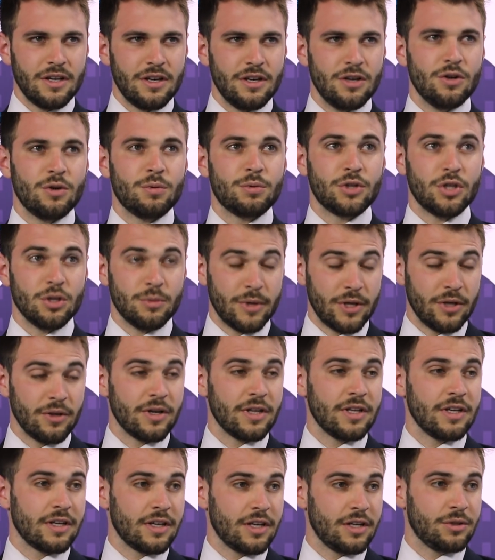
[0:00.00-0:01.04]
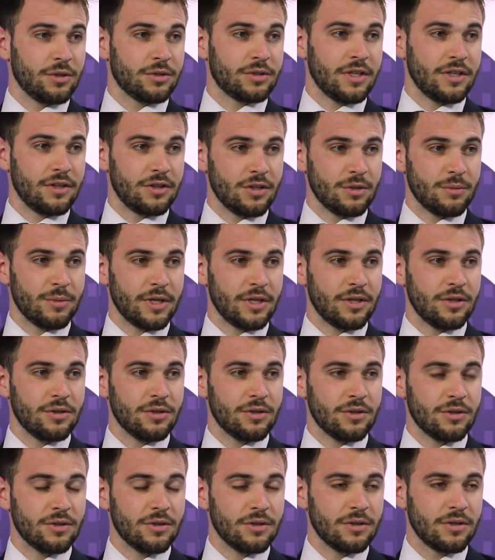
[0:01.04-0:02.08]
Los tomadores de crédito están
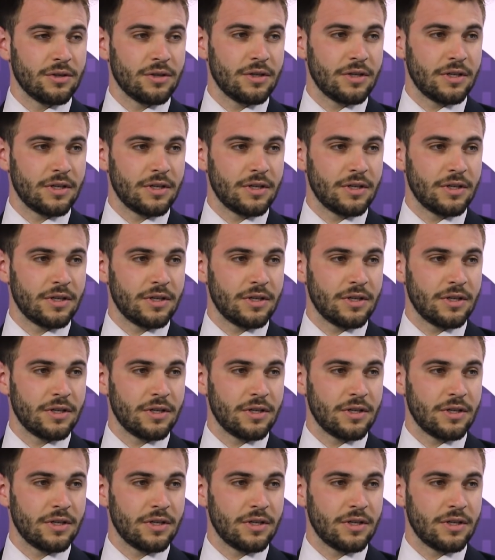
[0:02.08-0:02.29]
tomando